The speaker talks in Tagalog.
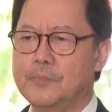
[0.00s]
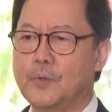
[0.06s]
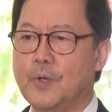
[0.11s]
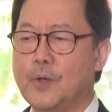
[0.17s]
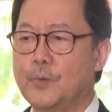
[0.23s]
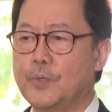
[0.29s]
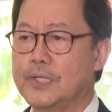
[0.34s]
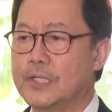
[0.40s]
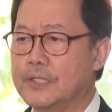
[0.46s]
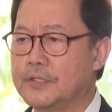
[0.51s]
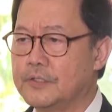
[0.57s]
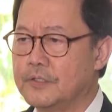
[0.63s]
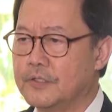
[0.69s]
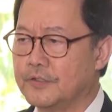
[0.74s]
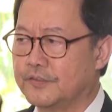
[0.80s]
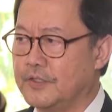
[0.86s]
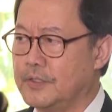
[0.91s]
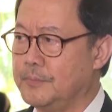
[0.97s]

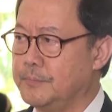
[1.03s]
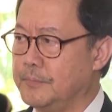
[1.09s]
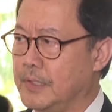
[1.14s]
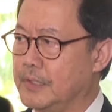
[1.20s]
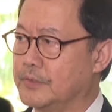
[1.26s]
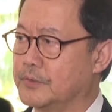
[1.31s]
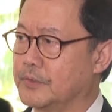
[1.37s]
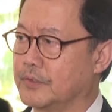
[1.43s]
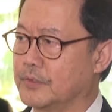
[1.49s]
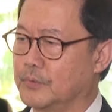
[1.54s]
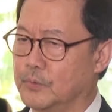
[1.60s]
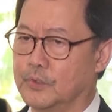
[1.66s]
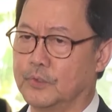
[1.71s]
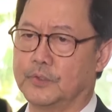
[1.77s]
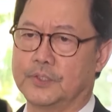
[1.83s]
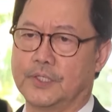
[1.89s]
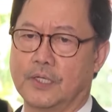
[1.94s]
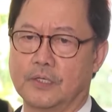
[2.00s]
Mawawalan si Mayor
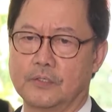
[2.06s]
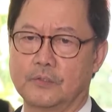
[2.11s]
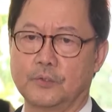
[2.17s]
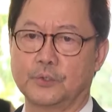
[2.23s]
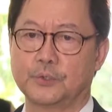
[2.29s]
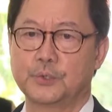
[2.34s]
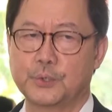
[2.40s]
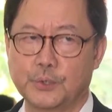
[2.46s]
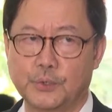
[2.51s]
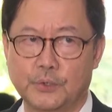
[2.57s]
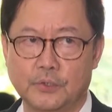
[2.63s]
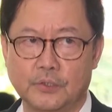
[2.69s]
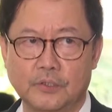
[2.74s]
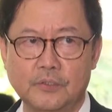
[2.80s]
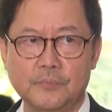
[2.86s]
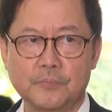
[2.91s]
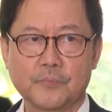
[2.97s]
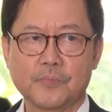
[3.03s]
Guo ng
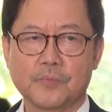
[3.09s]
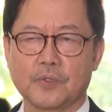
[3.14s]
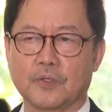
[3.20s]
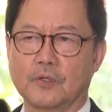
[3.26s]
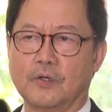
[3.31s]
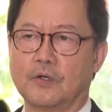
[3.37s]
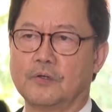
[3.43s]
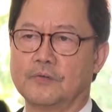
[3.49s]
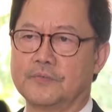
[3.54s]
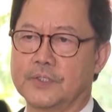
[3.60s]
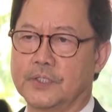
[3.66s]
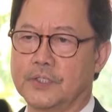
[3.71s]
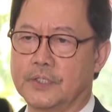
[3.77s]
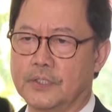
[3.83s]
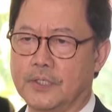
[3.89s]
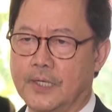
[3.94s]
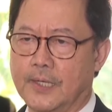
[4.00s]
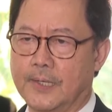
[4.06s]
control
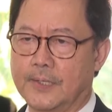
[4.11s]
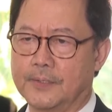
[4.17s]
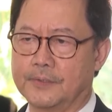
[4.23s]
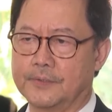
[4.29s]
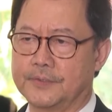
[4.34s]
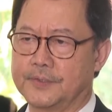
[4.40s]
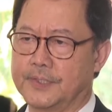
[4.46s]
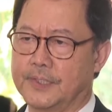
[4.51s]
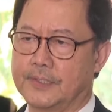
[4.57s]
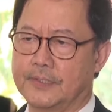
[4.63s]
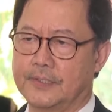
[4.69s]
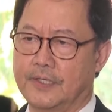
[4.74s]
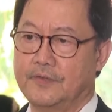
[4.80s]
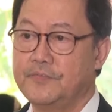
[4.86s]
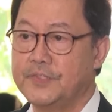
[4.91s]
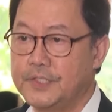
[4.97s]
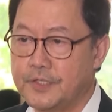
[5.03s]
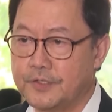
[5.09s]
over uh, the
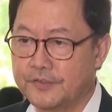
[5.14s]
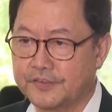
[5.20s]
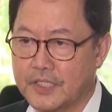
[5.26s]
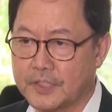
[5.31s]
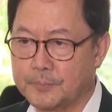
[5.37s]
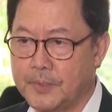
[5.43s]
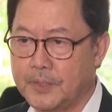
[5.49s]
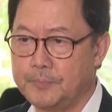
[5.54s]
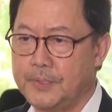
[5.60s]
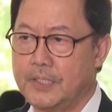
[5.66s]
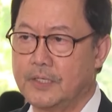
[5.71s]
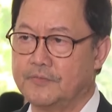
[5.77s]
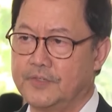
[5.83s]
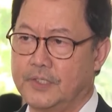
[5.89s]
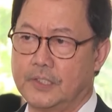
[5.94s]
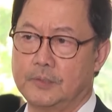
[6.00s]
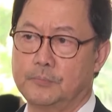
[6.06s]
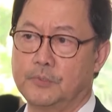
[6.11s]
evidence that may be
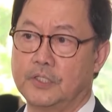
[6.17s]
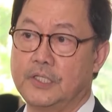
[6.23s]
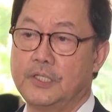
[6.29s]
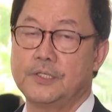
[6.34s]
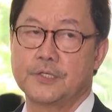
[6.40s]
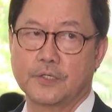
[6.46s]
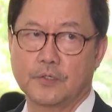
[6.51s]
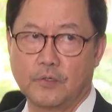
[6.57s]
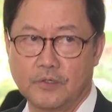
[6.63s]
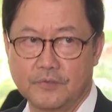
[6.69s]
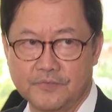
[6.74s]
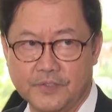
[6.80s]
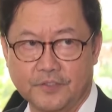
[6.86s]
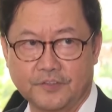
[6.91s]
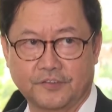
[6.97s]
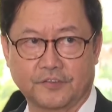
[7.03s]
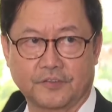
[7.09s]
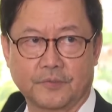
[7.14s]
available in her
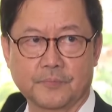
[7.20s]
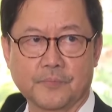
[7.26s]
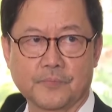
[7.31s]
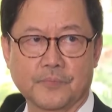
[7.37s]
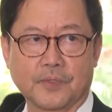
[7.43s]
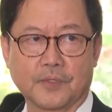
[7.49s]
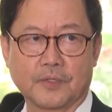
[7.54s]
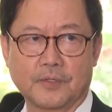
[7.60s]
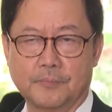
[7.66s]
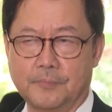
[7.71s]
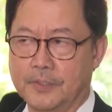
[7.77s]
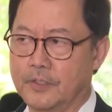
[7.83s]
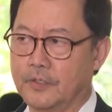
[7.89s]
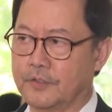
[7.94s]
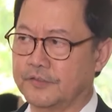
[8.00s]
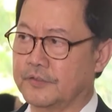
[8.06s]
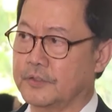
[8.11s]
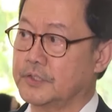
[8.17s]
office
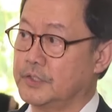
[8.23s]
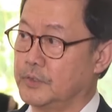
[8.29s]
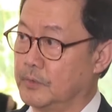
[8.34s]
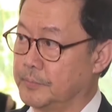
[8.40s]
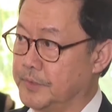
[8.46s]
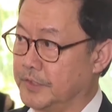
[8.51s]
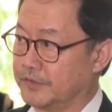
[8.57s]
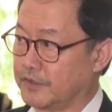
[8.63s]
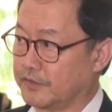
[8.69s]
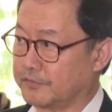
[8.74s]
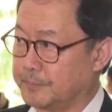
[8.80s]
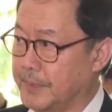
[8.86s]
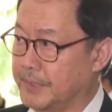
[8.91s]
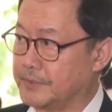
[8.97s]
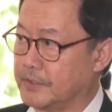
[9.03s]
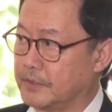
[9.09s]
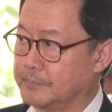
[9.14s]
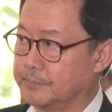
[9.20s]
because she will be
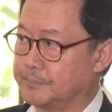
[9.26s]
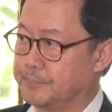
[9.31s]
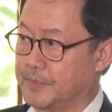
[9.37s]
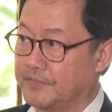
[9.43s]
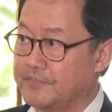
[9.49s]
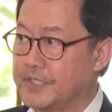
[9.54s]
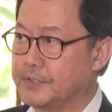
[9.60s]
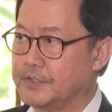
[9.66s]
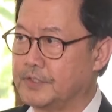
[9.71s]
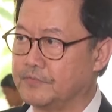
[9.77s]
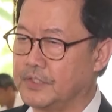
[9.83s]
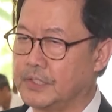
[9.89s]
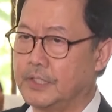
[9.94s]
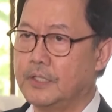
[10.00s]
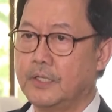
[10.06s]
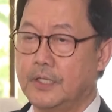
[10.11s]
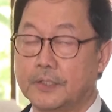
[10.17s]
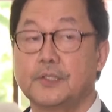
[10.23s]
suspended
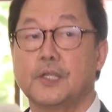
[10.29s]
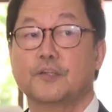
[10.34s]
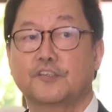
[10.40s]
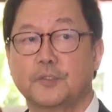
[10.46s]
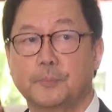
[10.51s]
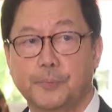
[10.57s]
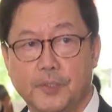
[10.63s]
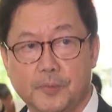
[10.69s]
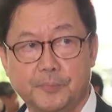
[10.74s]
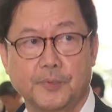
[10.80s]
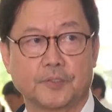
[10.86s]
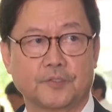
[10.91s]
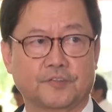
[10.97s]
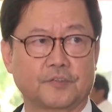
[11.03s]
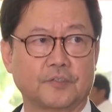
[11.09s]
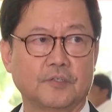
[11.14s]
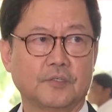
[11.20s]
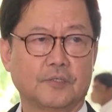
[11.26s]
preventively. And that's the
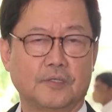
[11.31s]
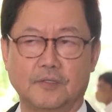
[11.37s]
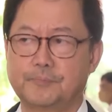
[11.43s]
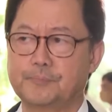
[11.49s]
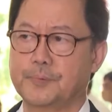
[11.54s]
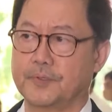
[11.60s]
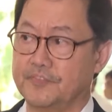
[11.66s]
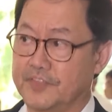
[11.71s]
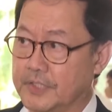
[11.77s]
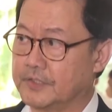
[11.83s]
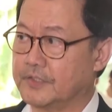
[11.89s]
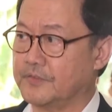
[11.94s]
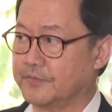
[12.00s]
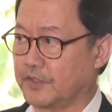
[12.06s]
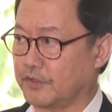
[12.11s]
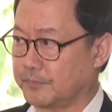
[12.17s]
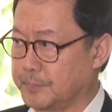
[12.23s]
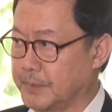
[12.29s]
purpose of
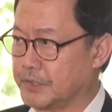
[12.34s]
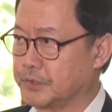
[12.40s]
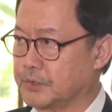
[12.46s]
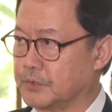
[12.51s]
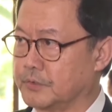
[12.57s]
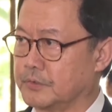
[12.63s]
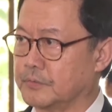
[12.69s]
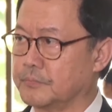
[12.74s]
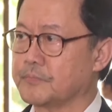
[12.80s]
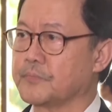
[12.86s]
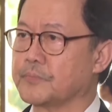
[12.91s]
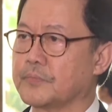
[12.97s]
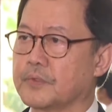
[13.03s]
preventive suspension